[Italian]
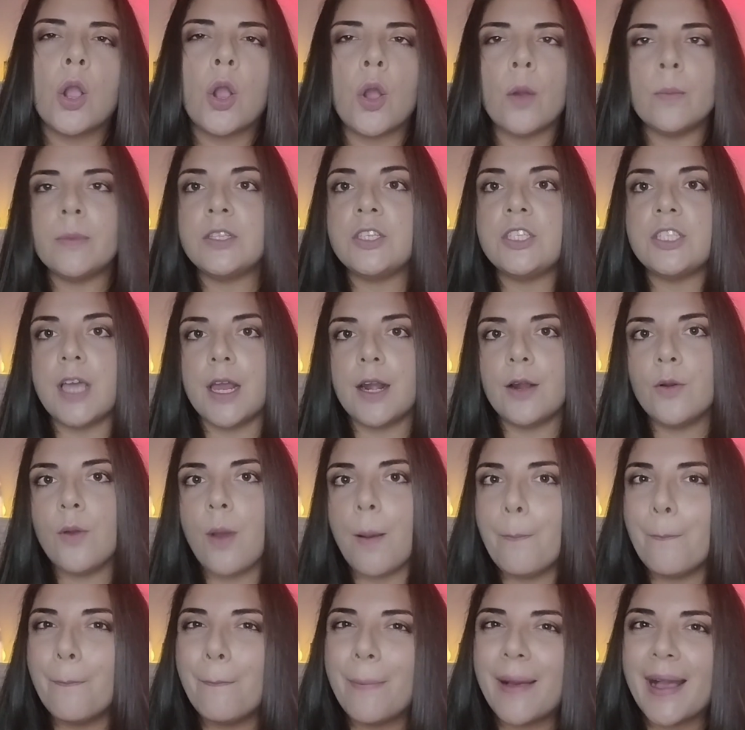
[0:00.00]
Cominciarono
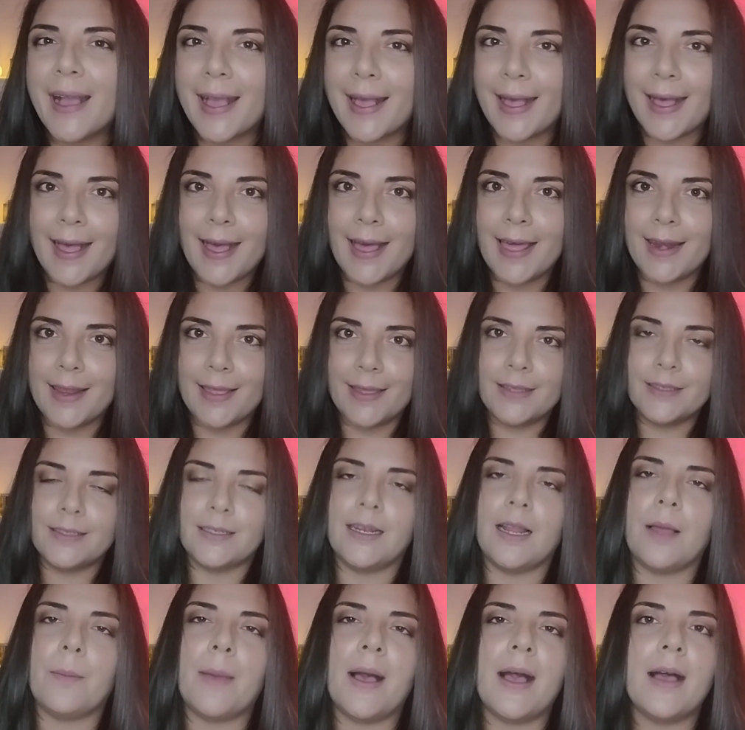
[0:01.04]
a pagare
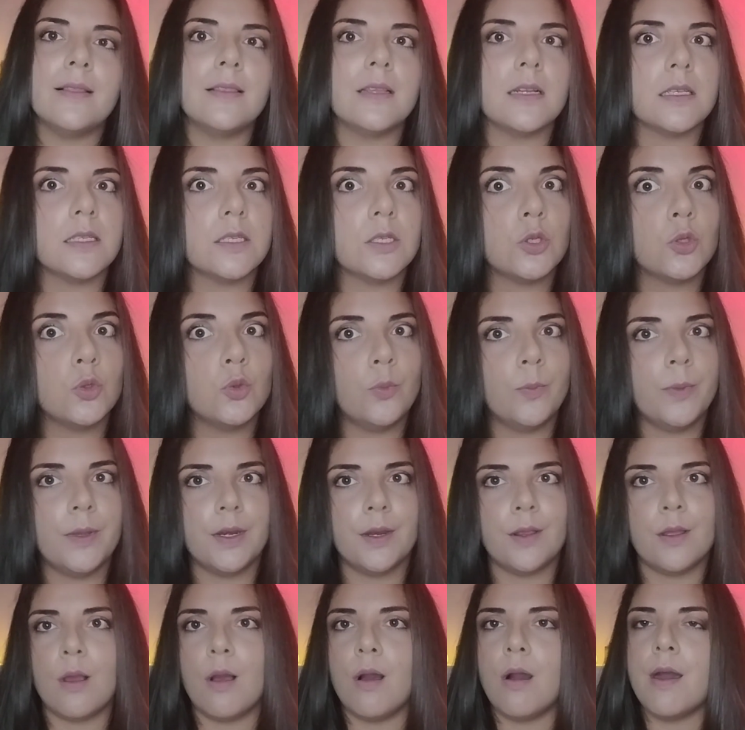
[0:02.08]
la madre
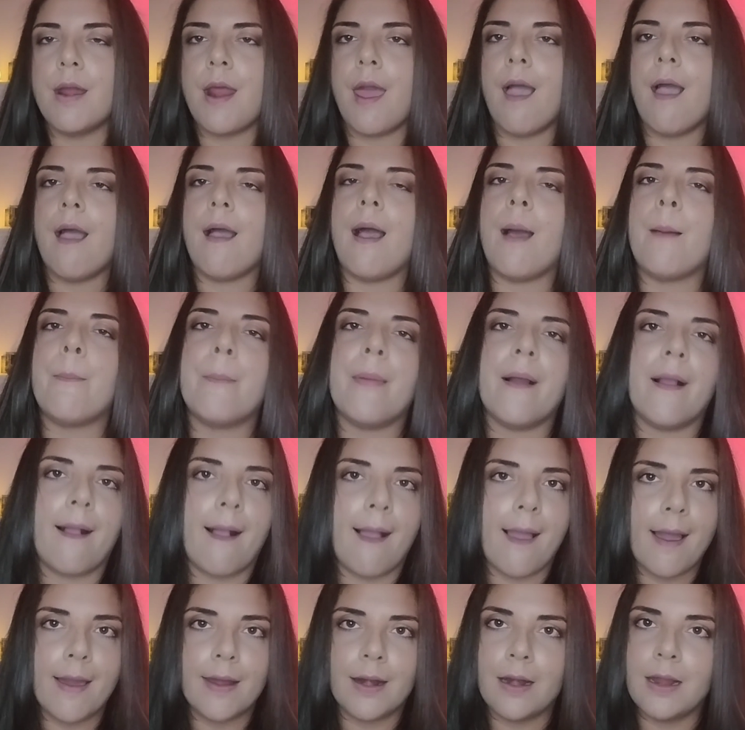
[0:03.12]
superiora, a
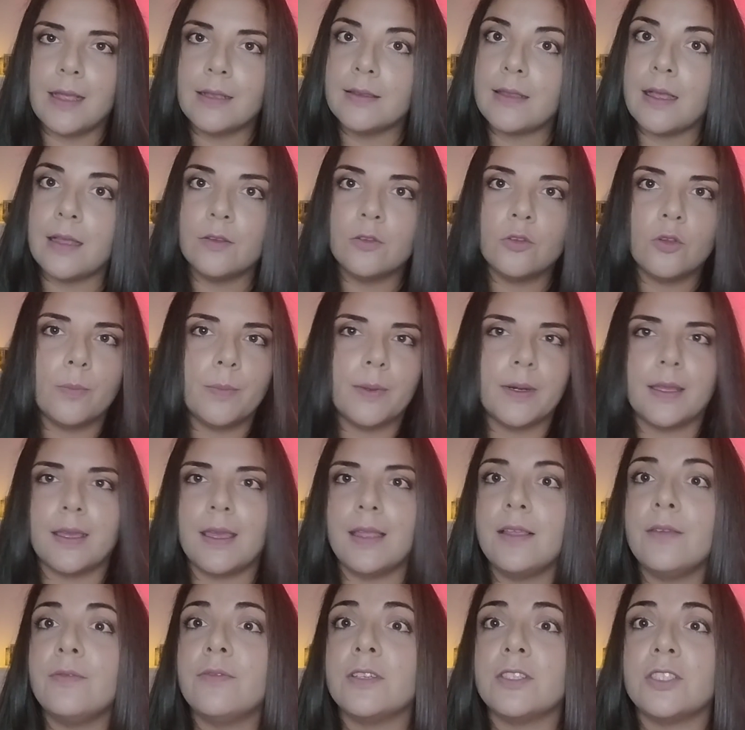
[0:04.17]
pagarla tanto
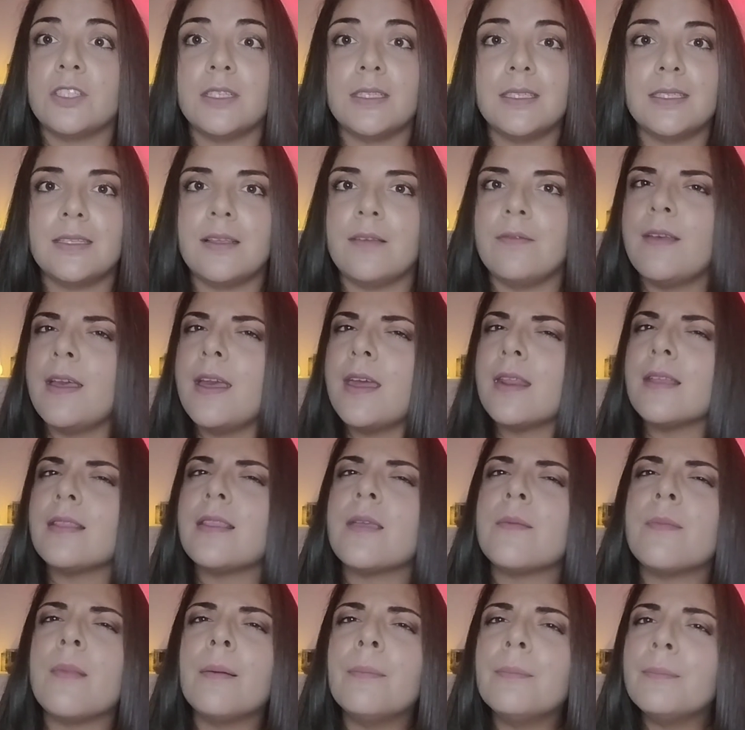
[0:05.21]
perché gli facesse avere
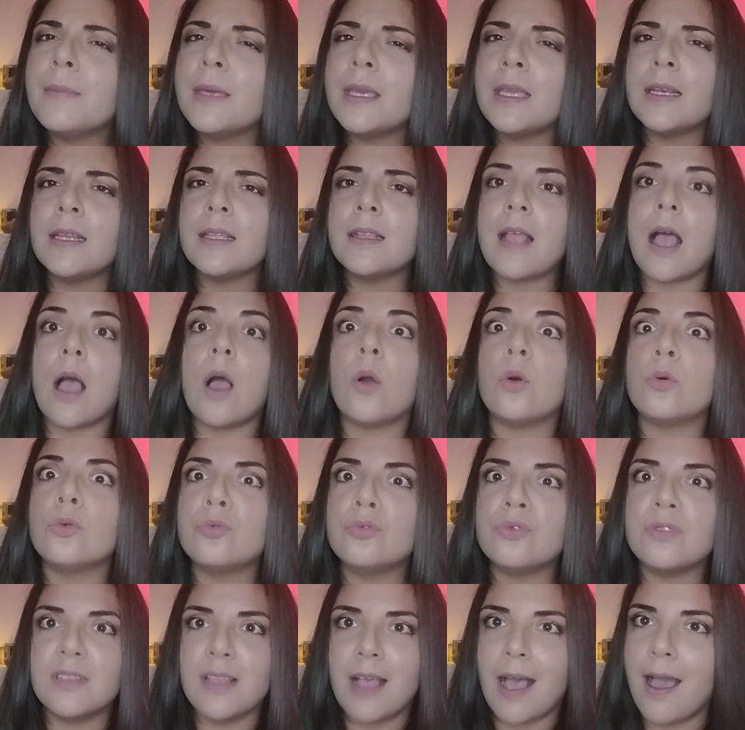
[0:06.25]
dei bambini da
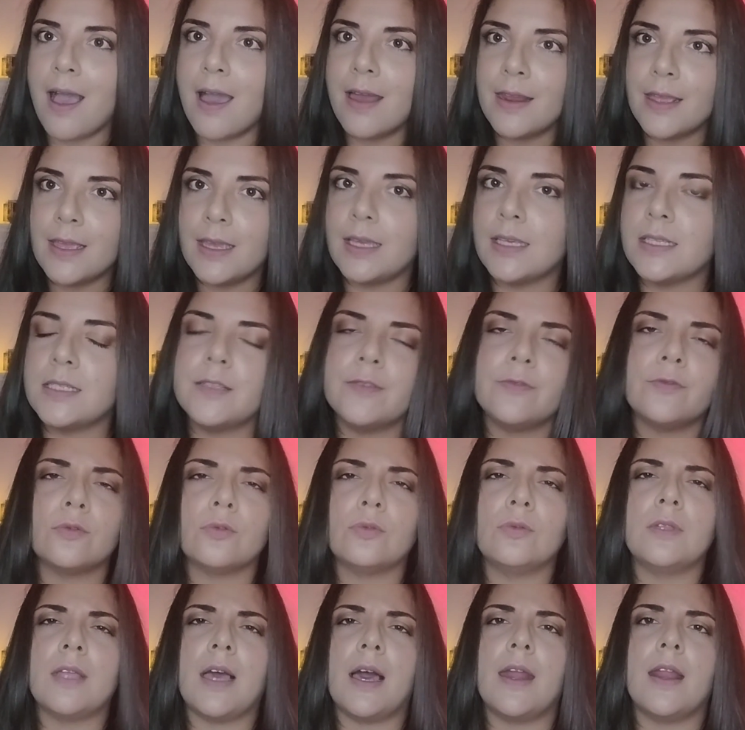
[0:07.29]
usare e
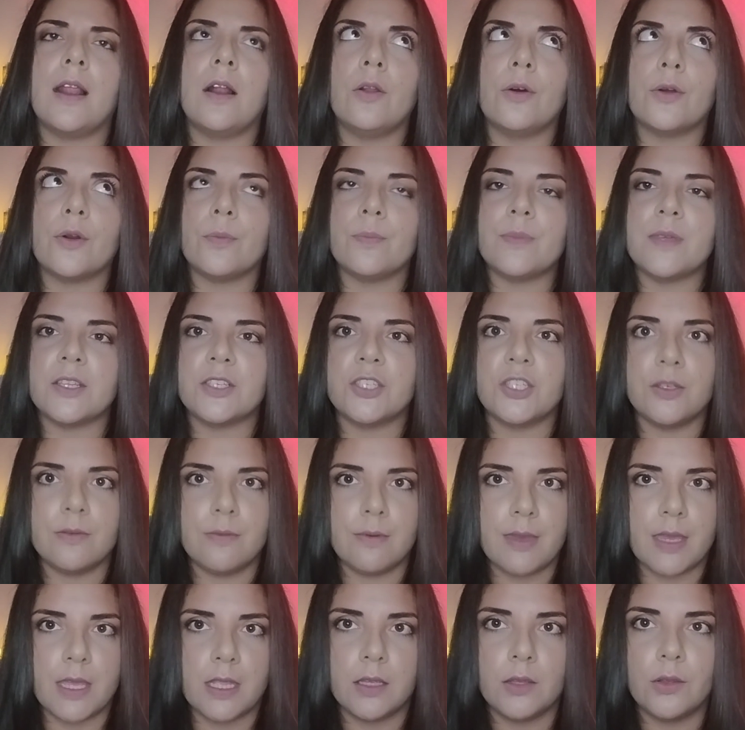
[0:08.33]
sfruttare a loro
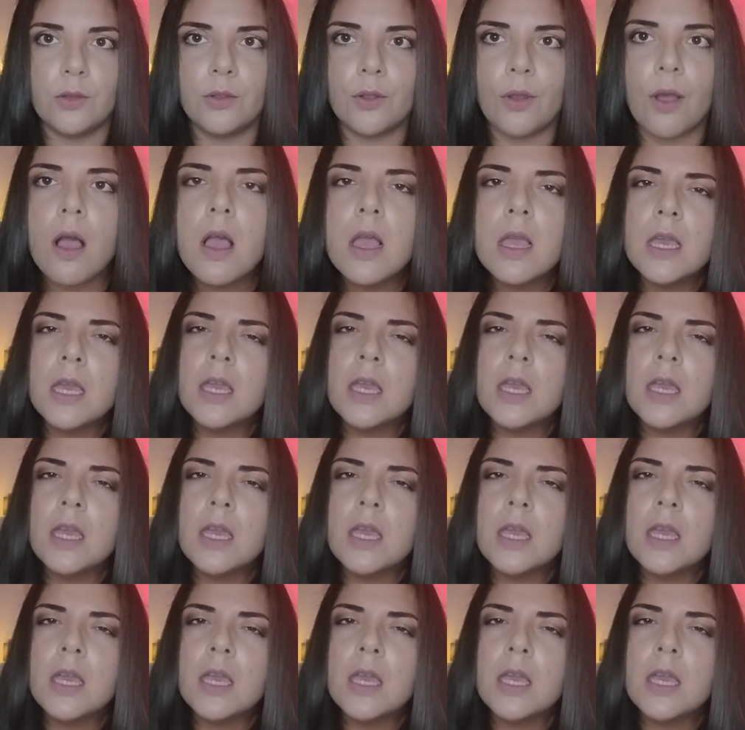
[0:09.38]
piacimento,